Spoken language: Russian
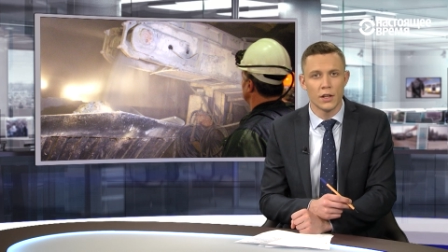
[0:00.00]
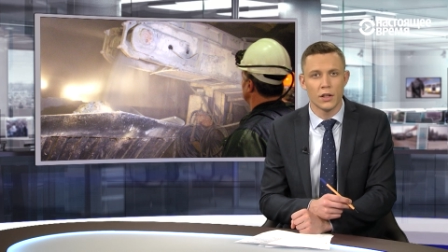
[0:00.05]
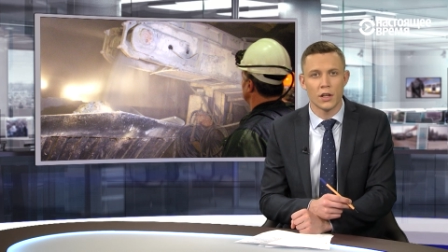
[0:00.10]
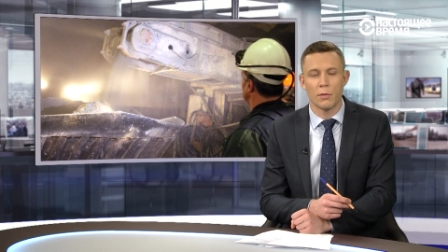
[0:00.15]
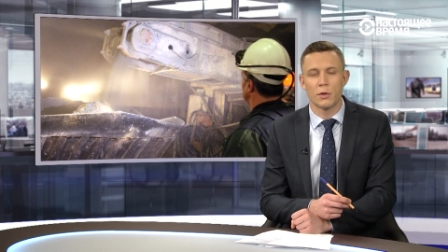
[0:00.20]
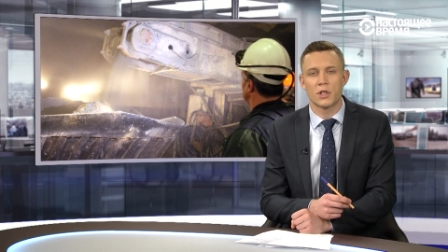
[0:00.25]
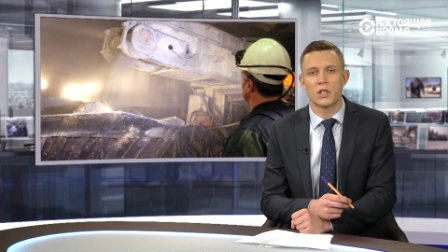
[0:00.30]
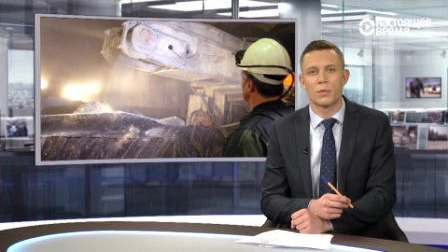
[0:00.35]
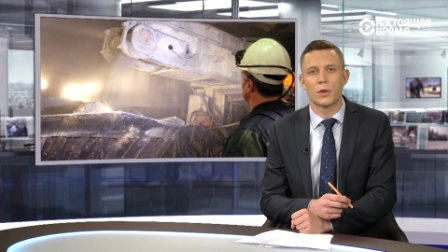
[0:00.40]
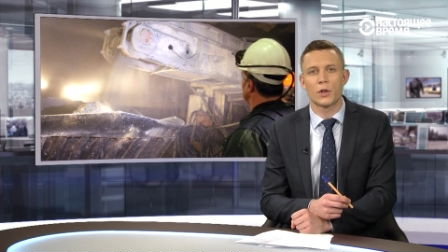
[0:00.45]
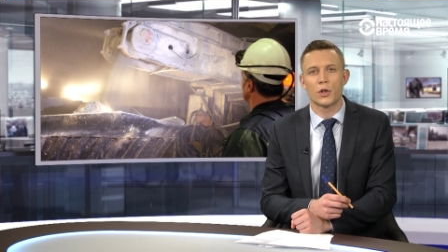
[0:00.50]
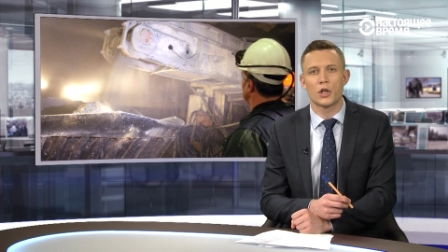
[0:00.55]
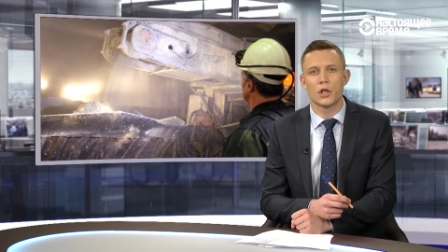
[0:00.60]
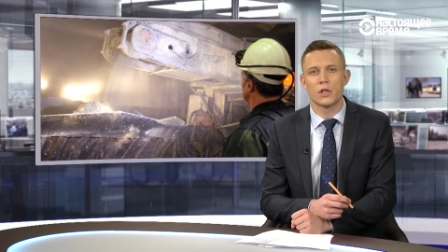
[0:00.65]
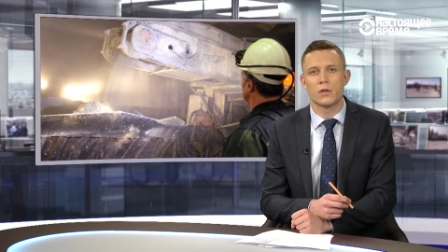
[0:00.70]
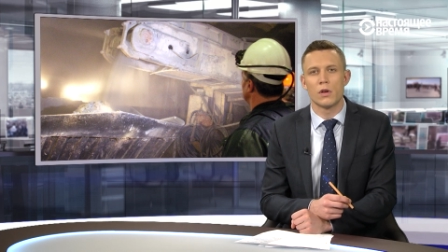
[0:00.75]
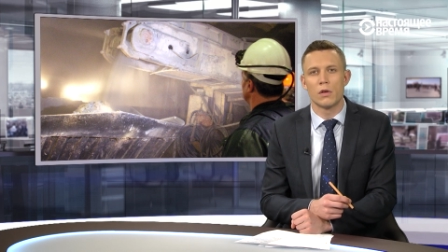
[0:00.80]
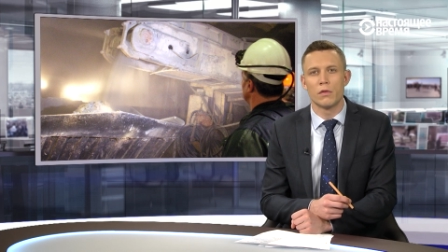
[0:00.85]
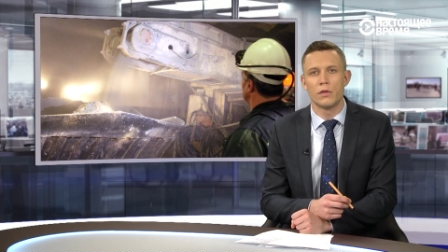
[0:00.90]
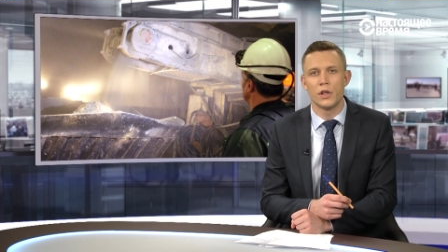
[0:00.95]
На место
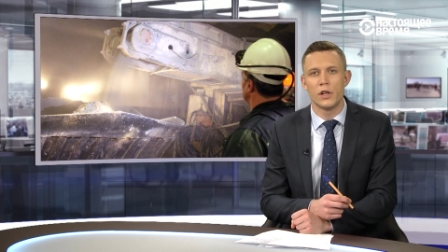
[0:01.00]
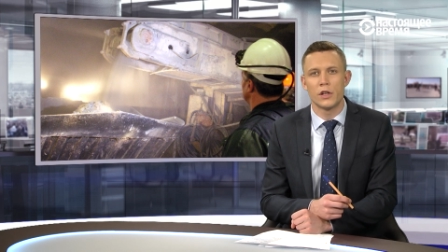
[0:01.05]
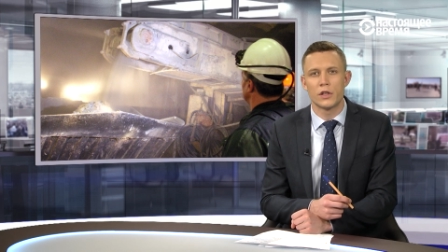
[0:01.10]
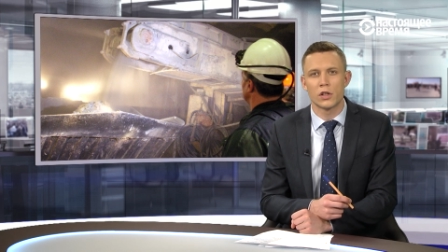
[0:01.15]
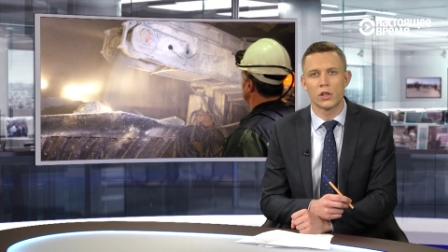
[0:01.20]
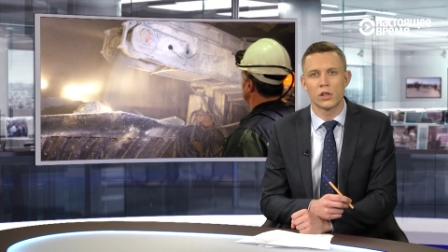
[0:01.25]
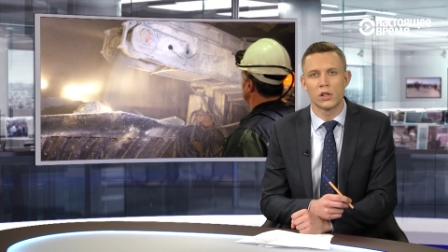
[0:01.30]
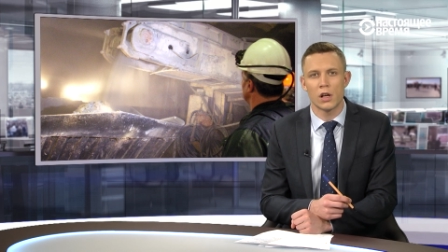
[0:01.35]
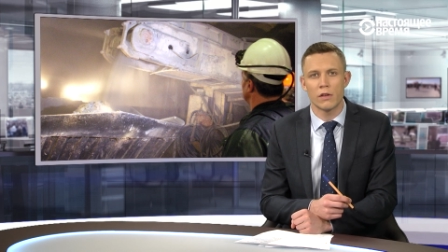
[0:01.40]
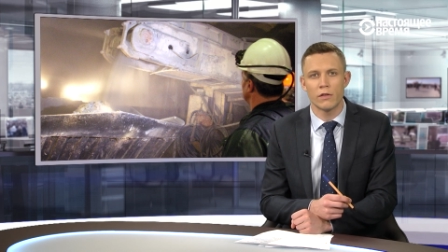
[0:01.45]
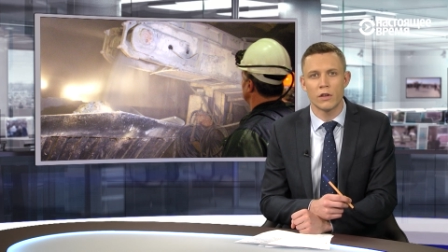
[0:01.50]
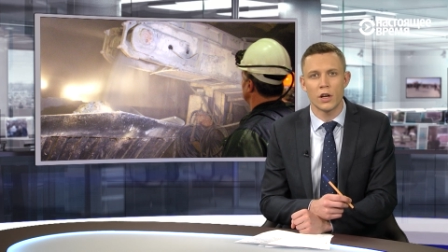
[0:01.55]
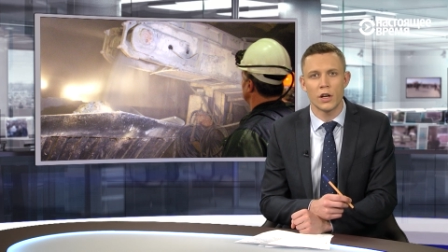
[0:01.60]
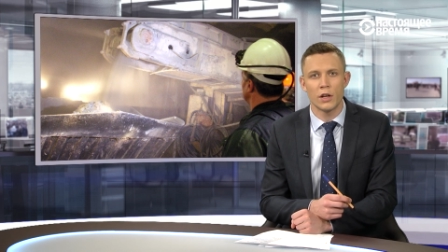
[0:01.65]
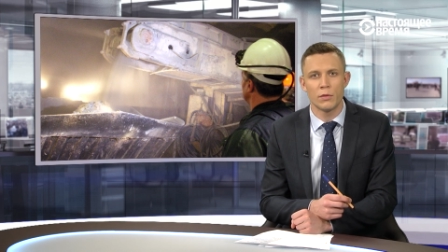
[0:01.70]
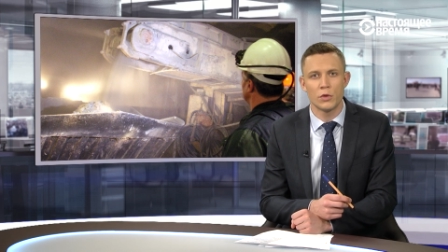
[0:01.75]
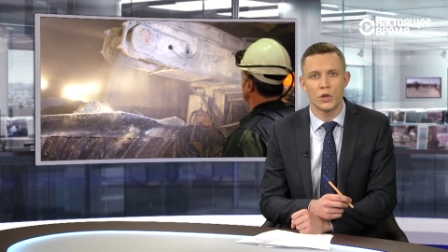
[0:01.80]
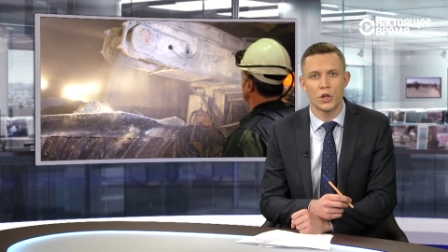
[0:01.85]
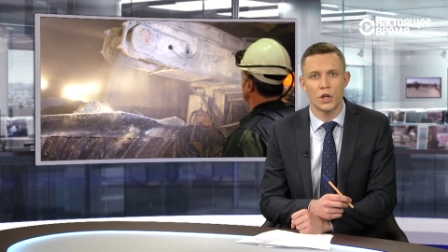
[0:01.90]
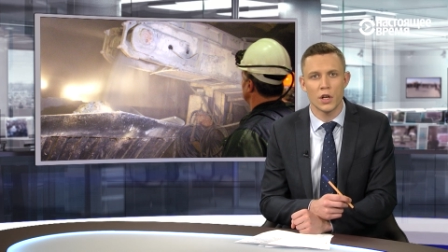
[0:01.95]
происшествия вылетел глава
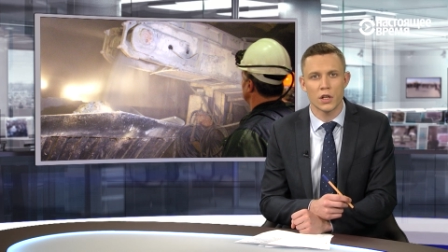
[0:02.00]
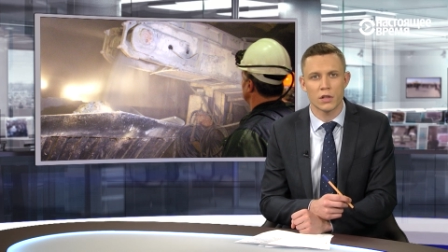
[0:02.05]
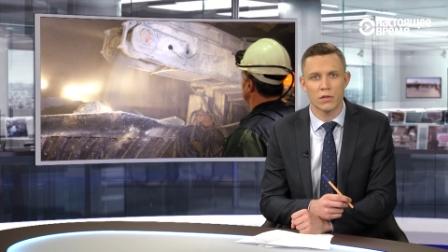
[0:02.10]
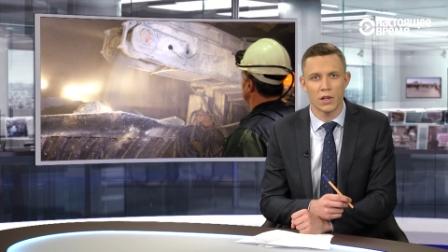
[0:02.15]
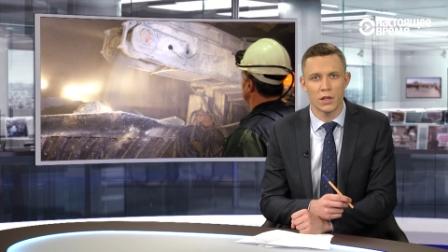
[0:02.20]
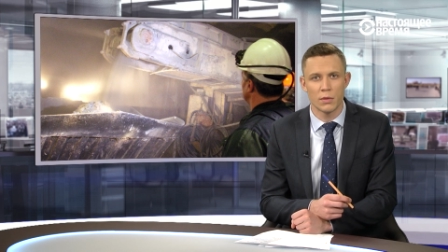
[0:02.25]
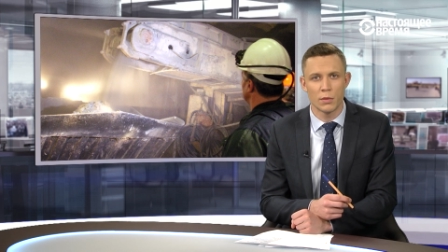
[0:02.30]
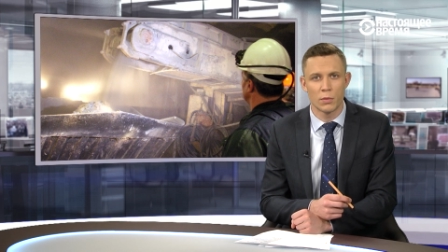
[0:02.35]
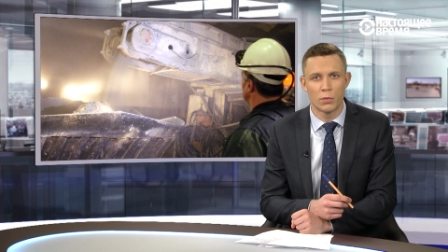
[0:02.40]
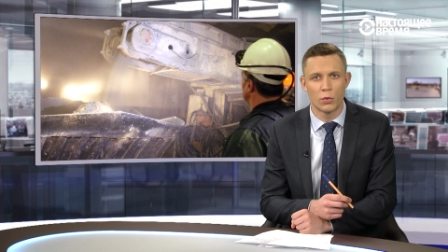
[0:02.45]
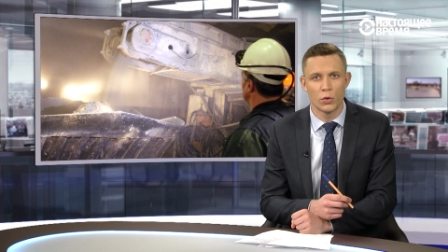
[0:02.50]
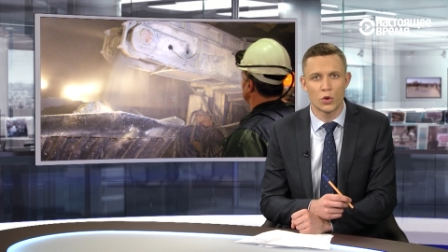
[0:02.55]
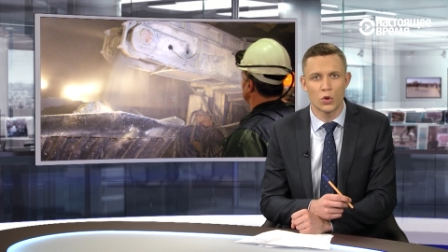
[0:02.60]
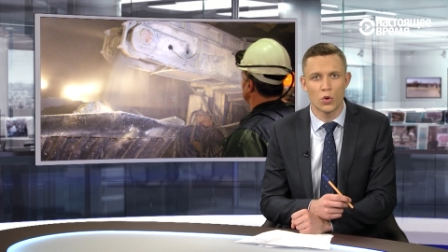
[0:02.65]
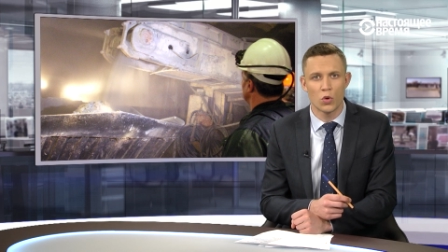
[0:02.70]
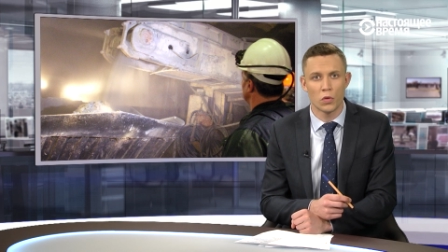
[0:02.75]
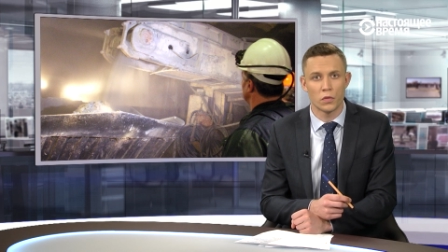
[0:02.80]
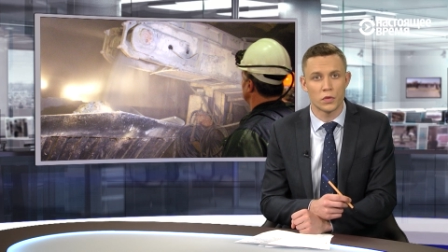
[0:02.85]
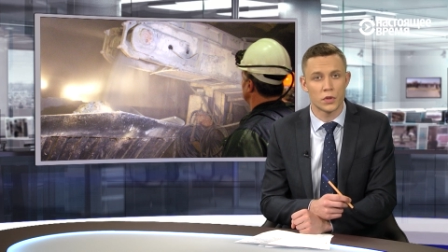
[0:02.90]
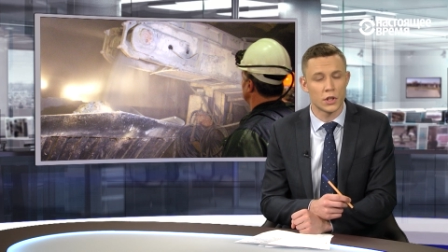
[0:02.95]
МЧС Владимир
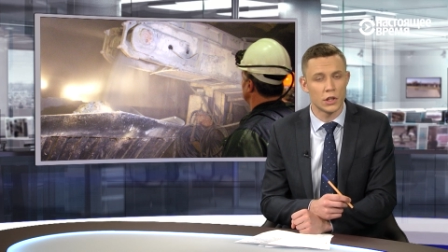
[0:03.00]
Пучков.